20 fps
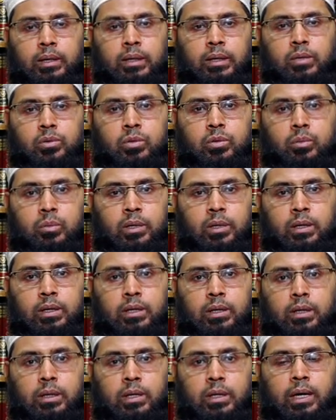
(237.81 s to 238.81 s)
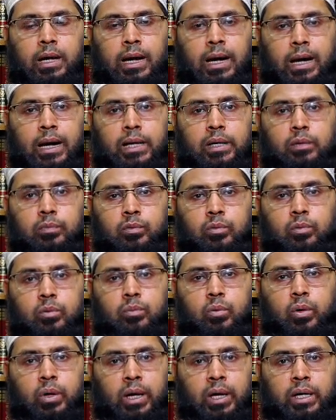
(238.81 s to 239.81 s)
রাসুল বলেন আরিফ
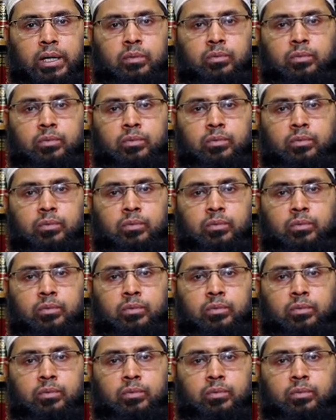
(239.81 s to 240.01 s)
হুম ও আরিফ